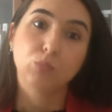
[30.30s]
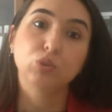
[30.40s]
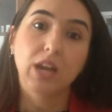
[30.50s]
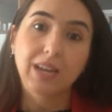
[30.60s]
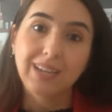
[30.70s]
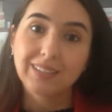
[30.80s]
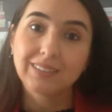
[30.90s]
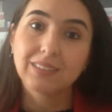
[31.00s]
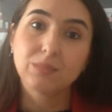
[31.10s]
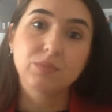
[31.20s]
Bu
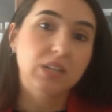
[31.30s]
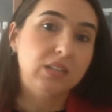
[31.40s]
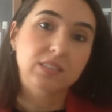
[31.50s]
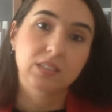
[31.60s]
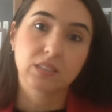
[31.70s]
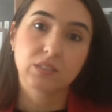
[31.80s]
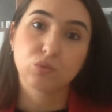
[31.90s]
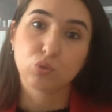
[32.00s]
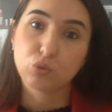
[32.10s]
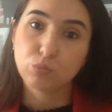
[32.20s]
değerlendirdiğimiz alternatif
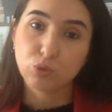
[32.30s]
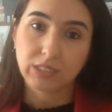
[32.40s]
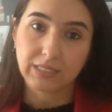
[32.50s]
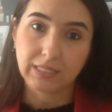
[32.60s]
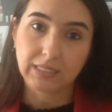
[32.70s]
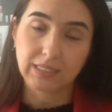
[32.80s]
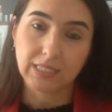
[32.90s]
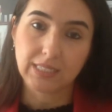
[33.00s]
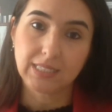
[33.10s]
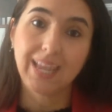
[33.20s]
çözüm önerilerinde
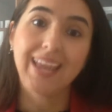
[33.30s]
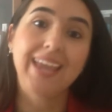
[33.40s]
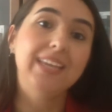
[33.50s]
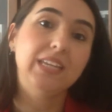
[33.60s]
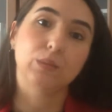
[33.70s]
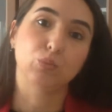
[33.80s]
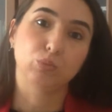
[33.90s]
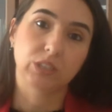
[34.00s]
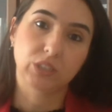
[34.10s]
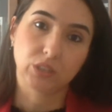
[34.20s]
ise en iyi
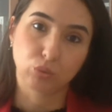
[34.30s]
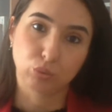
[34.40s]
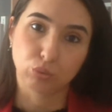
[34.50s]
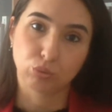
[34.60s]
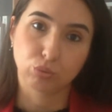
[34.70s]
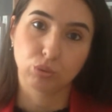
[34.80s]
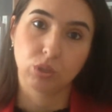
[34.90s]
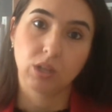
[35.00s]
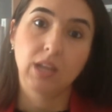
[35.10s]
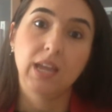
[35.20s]
bulmaya çalışıyoruz.
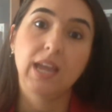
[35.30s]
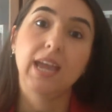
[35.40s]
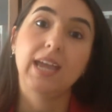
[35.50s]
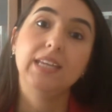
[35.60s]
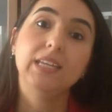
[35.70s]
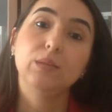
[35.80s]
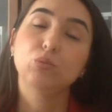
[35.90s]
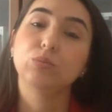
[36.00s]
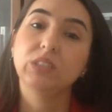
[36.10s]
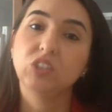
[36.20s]
En iyi
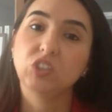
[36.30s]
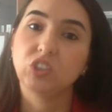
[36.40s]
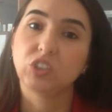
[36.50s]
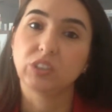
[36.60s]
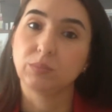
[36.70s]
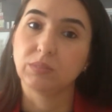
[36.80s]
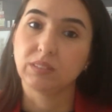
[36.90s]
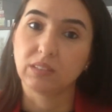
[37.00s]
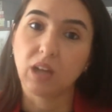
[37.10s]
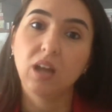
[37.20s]
bulmaya
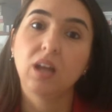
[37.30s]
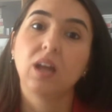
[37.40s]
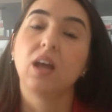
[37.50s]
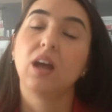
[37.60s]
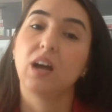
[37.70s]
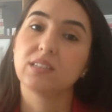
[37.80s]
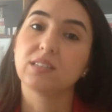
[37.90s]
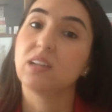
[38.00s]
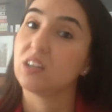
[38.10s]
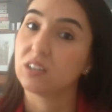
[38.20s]
çalıştığımızda
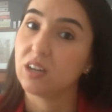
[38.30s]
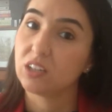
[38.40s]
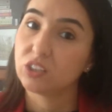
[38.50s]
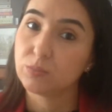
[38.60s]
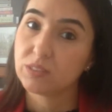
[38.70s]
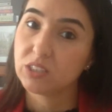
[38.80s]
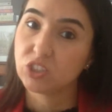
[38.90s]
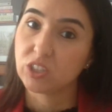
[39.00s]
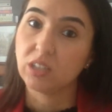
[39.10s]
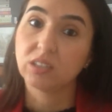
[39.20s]
aslında karşımıza
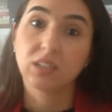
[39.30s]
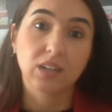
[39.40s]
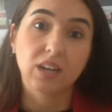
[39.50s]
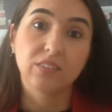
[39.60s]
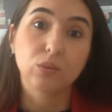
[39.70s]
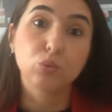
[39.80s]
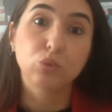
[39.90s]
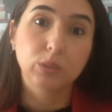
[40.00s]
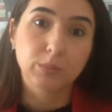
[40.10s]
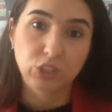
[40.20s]
çıkan karar ve
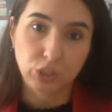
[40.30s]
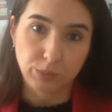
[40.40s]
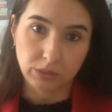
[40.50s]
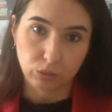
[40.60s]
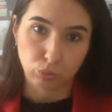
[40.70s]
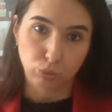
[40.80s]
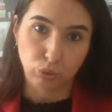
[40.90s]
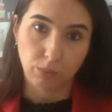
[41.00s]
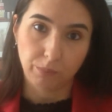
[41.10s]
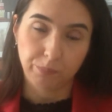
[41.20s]
uygulama aşamaları oluyor.